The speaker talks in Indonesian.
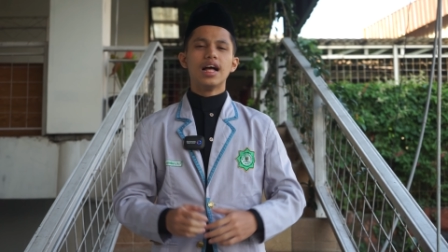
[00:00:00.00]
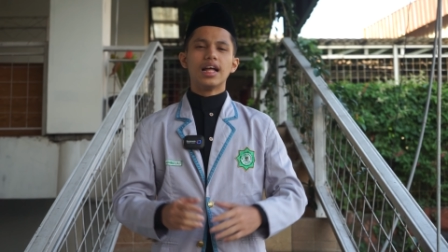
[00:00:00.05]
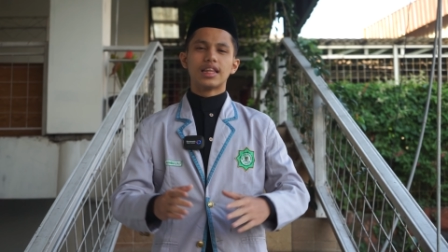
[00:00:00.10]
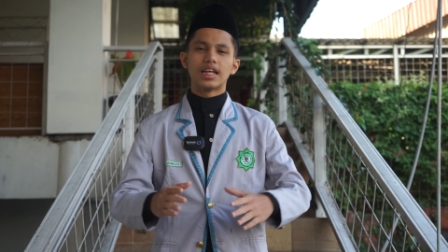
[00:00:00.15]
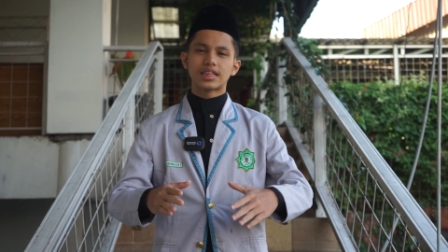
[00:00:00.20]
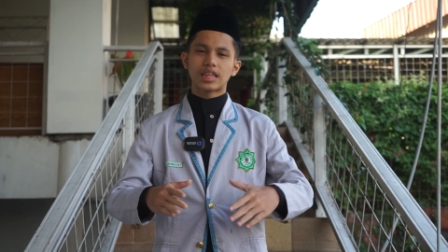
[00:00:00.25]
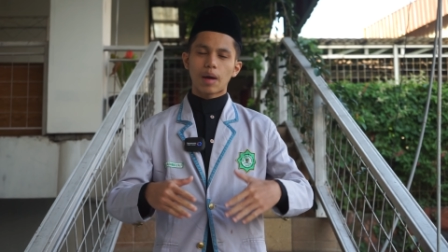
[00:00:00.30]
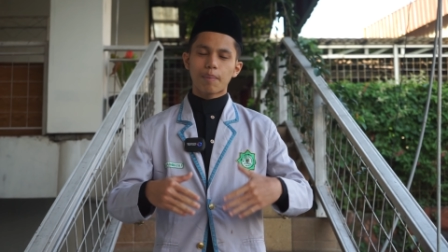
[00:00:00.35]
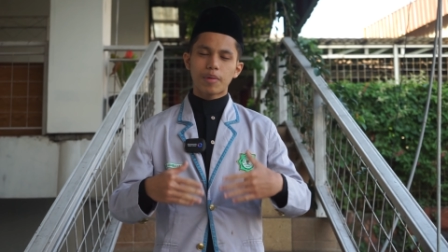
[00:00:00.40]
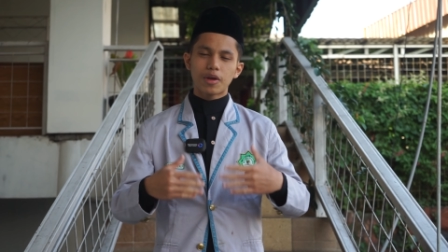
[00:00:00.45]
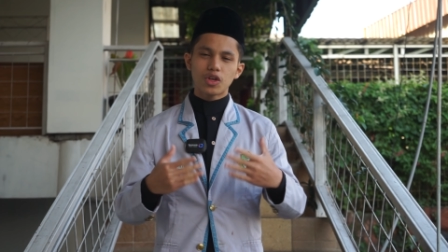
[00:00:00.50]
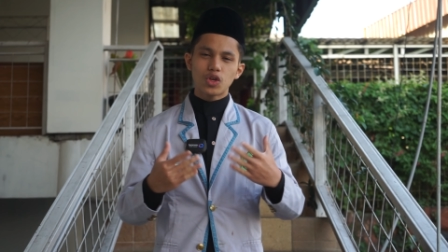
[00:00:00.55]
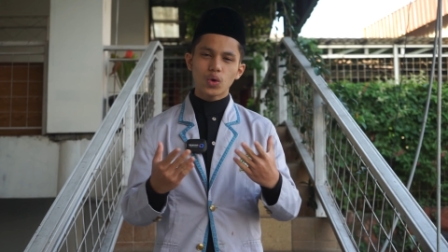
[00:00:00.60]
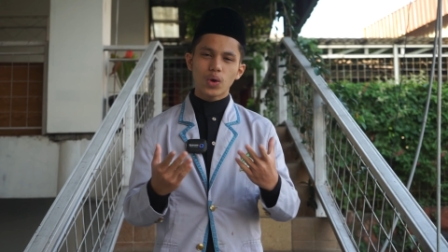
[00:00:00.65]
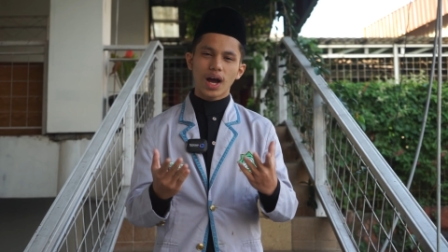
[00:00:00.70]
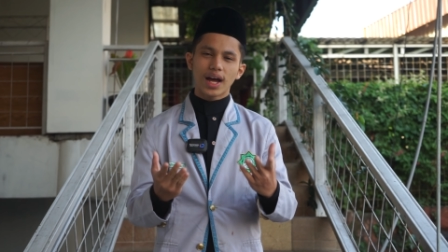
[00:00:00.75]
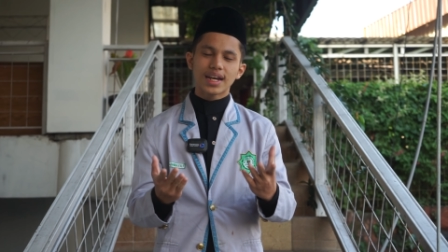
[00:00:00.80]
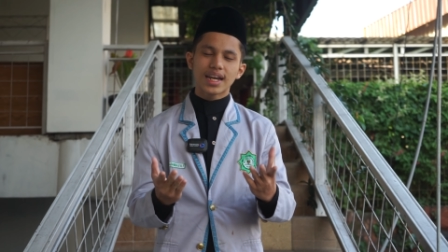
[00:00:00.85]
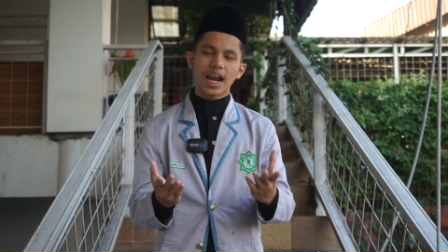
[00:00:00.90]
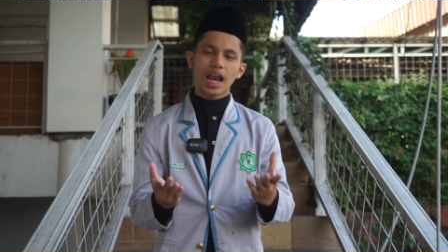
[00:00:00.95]
tetapi
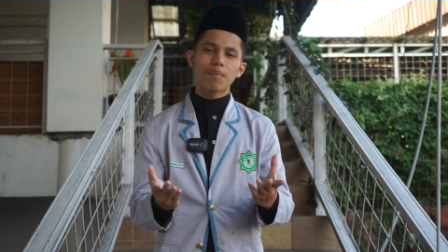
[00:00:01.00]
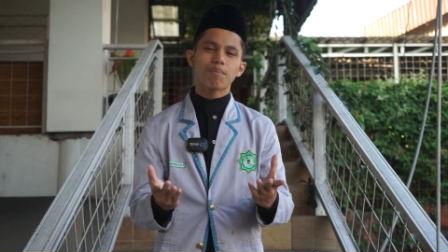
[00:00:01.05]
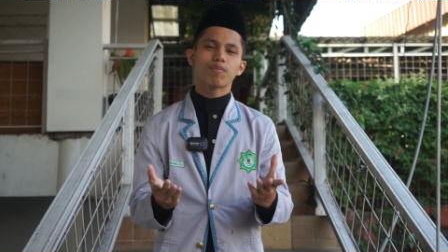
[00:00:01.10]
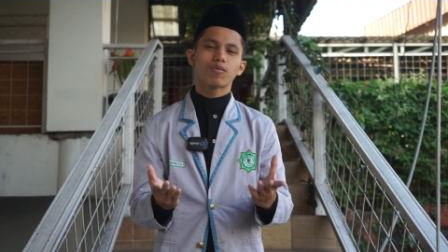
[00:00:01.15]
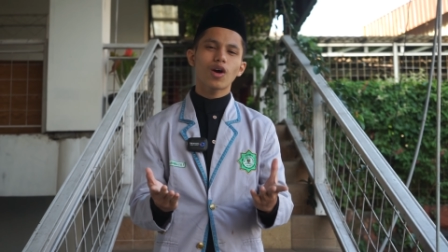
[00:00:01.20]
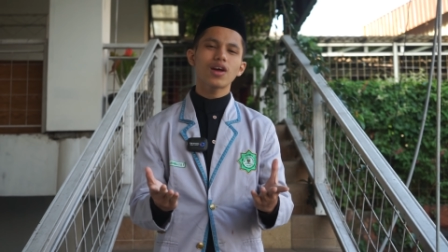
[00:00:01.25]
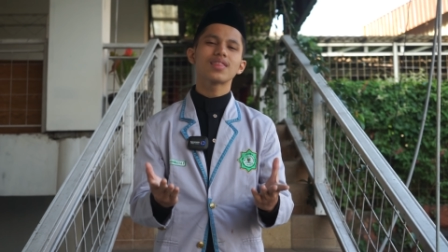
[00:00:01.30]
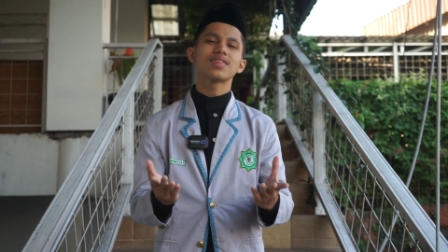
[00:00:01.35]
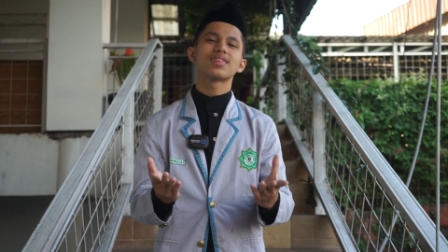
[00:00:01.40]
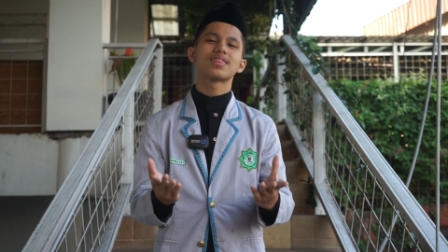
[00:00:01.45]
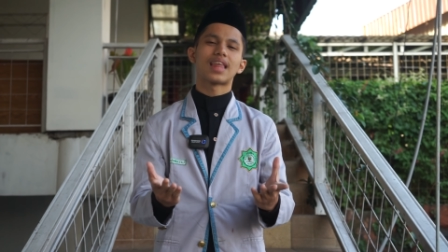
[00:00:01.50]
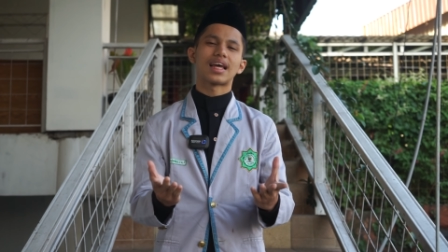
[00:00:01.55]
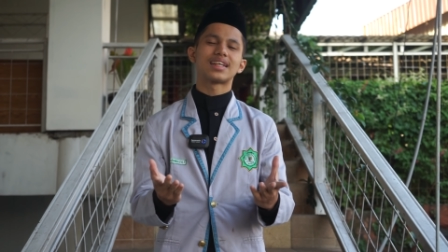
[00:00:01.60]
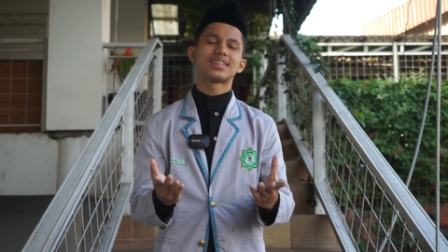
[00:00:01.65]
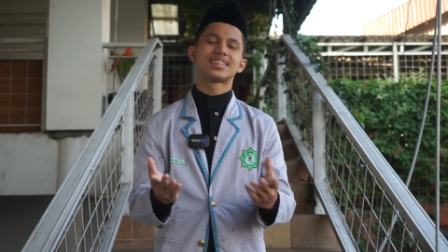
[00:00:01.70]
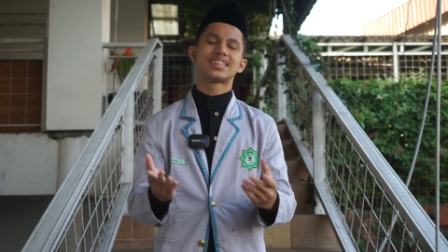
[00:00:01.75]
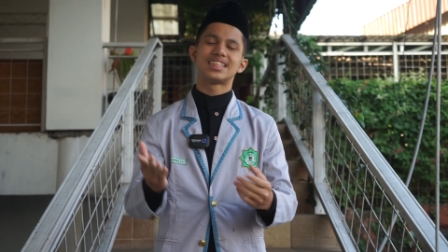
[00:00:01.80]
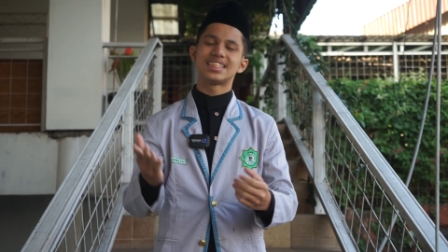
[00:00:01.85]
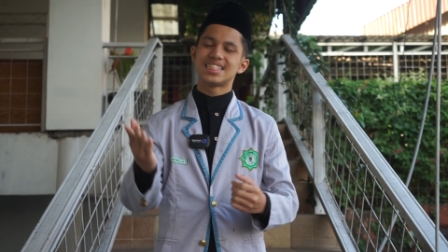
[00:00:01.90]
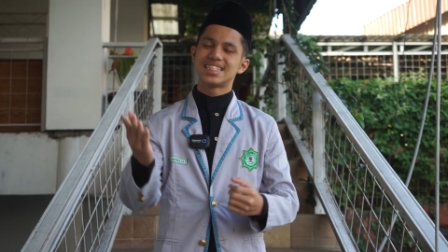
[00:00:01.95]
juga dalam
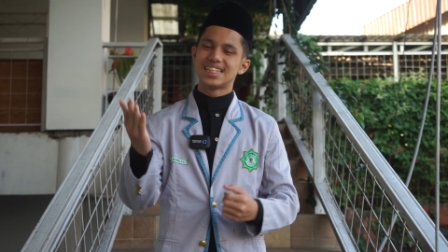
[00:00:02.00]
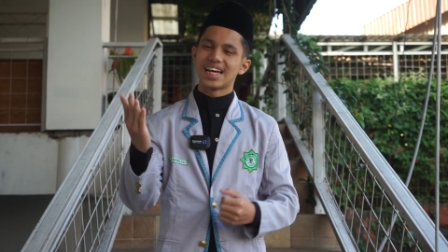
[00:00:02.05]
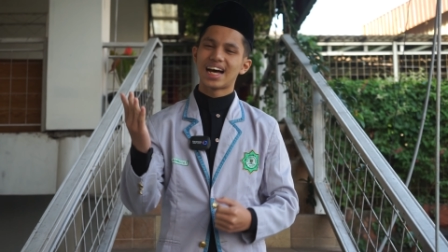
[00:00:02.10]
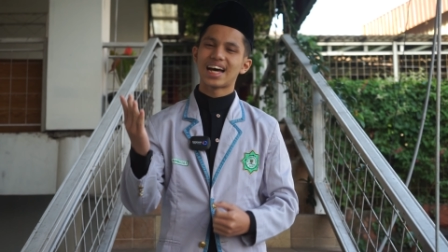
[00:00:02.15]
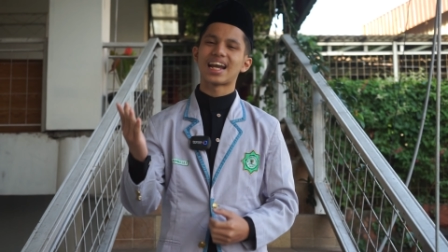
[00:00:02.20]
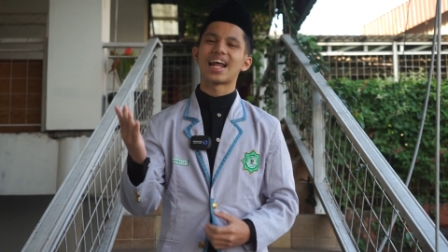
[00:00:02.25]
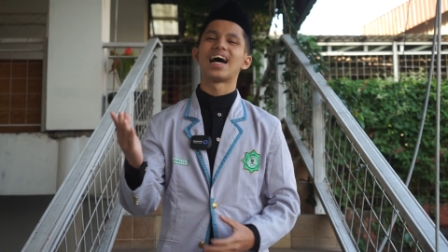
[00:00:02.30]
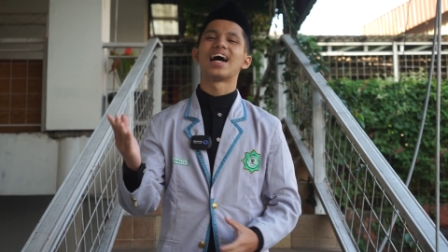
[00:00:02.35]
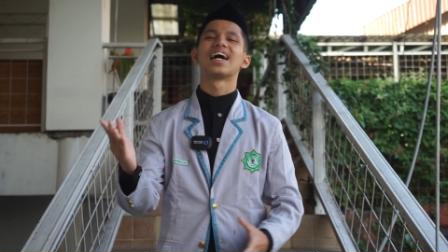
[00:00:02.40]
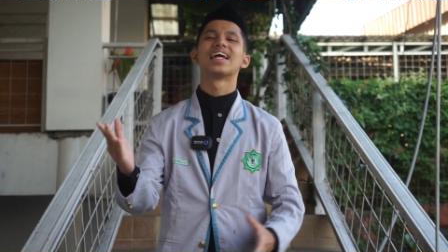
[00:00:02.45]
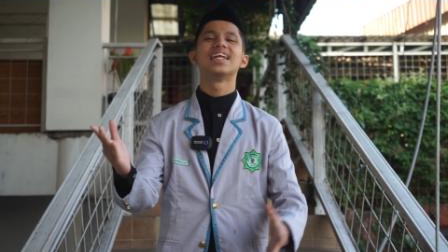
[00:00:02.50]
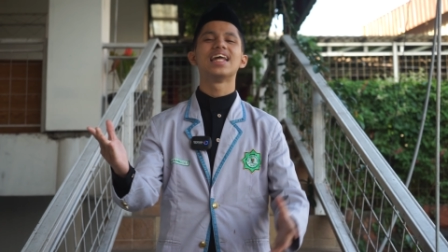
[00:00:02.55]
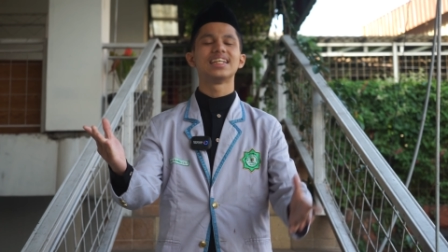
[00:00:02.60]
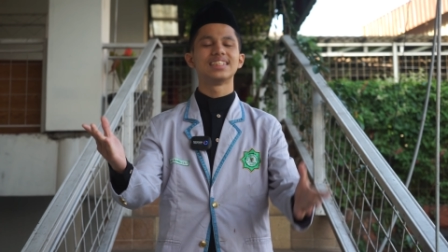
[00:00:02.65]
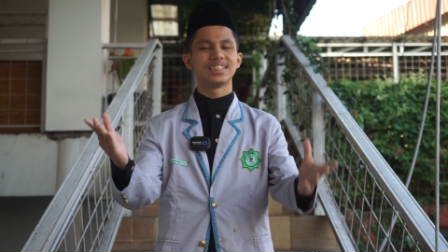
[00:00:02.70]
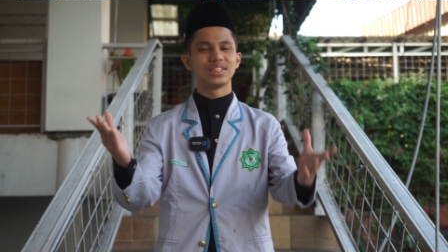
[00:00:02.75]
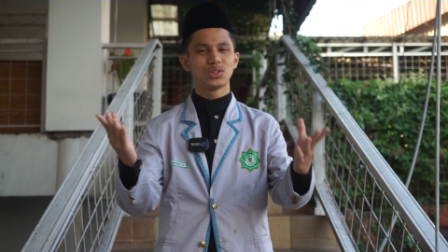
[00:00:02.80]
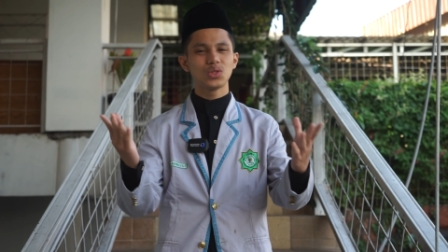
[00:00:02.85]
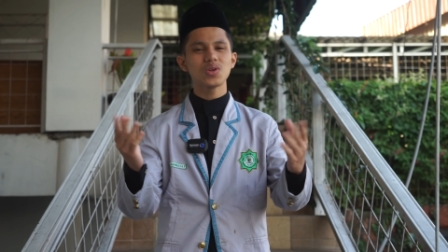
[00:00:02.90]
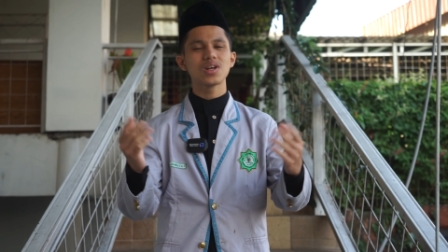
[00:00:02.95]
konteks sejarah
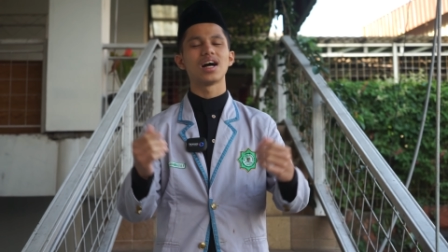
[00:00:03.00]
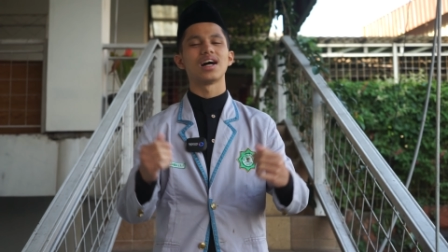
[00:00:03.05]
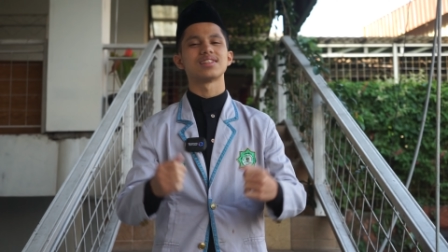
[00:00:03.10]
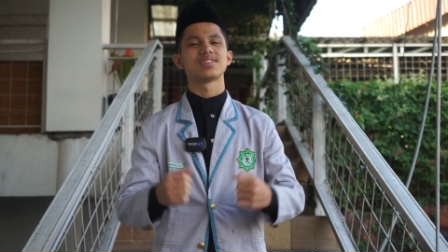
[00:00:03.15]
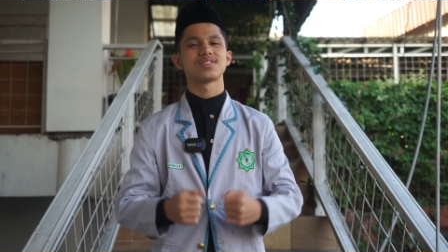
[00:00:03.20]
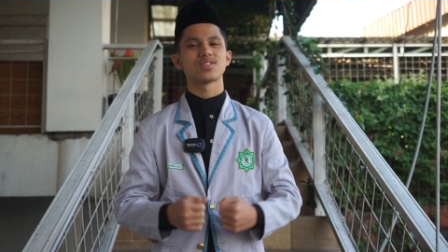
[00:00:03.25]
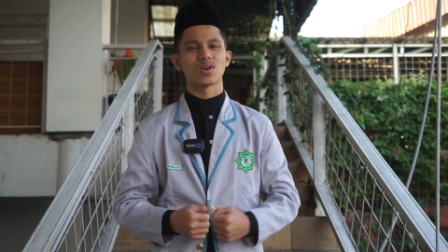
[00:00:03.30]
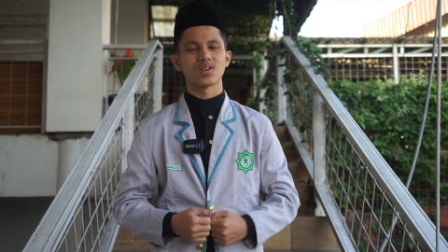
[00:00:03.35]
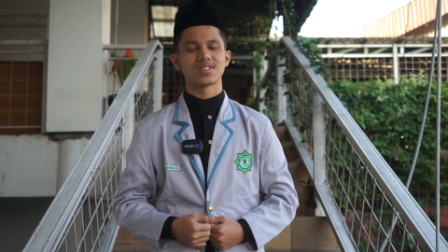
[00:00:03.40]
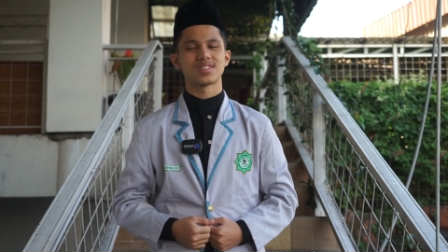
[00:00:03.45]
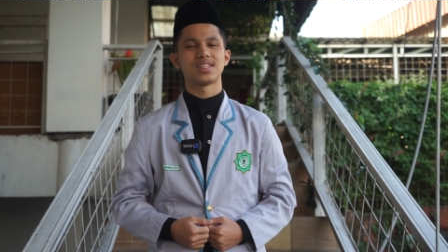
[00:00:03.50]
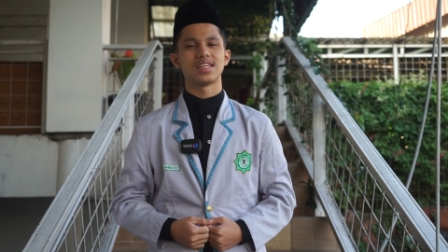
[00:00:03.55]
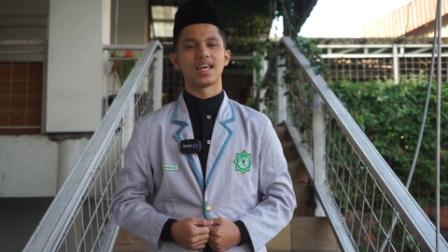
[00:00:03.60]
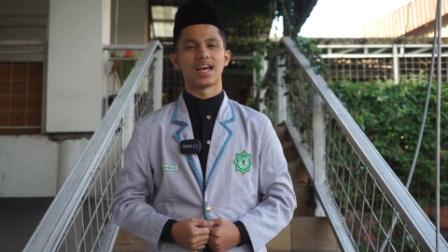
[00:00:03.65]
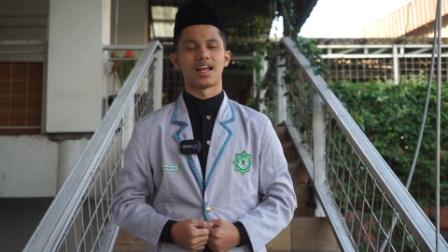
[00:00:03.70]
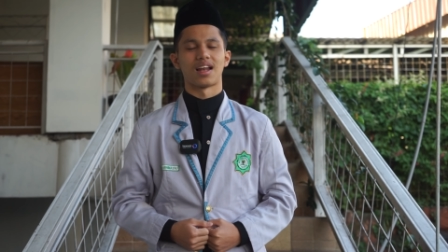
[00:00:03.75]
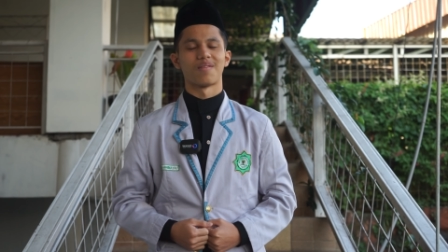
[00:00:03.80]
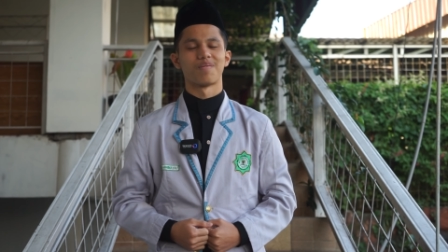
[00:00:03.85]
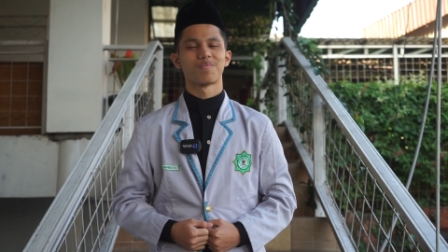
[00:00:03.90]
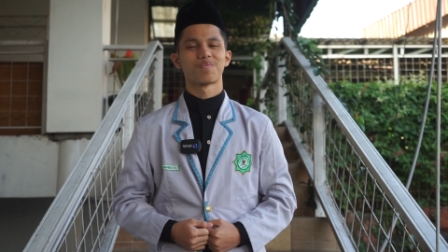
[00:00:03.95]
dan juga
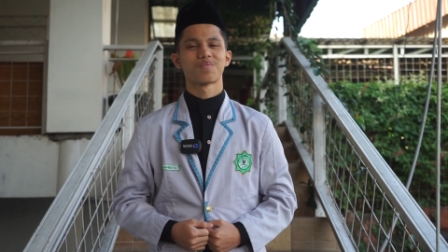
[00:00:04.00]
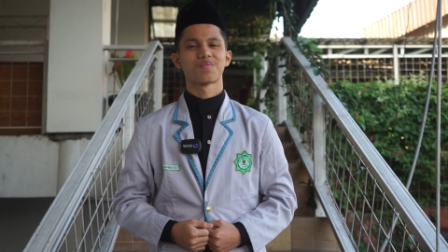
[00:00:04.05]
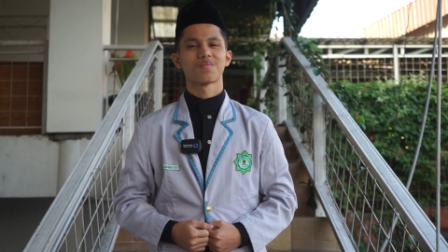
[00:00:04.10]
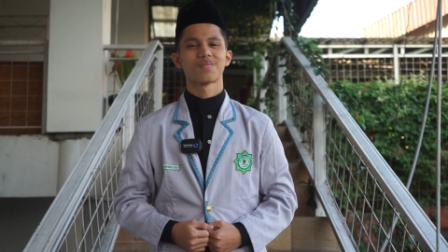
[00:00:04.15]
sosial.